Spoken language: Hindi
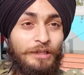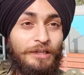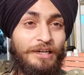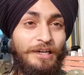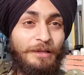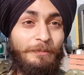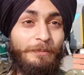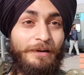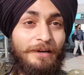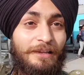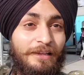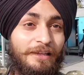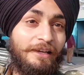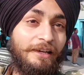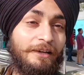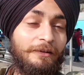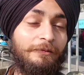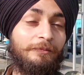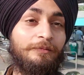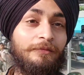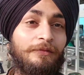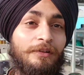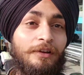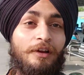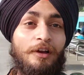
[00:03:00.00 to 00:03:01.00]
तगड़ी पड़ रही है
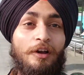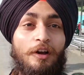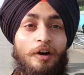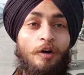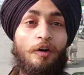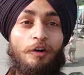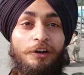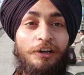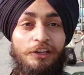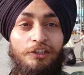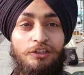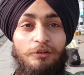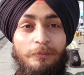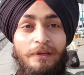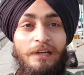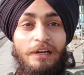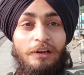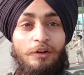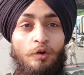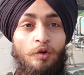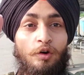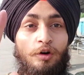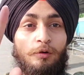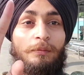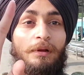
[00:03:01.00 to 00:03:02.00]
और ये जो मेरा
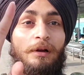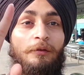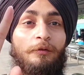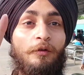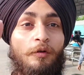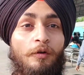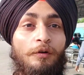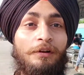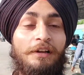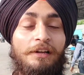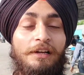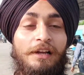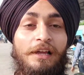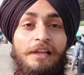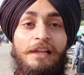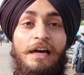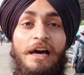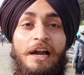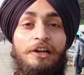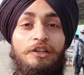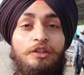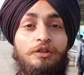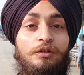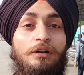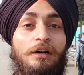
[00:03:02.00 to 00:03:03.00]
नॉर्मल फ़ोन है ना
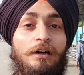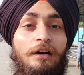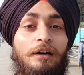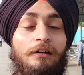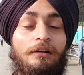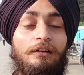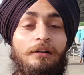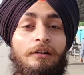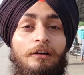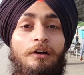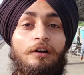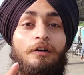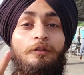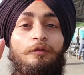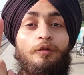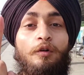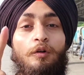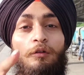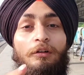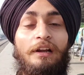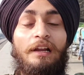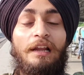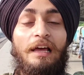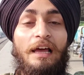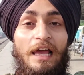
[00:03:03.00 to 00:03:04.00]
नार्जो का वो
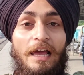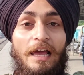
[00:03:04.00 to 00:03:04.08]
वाला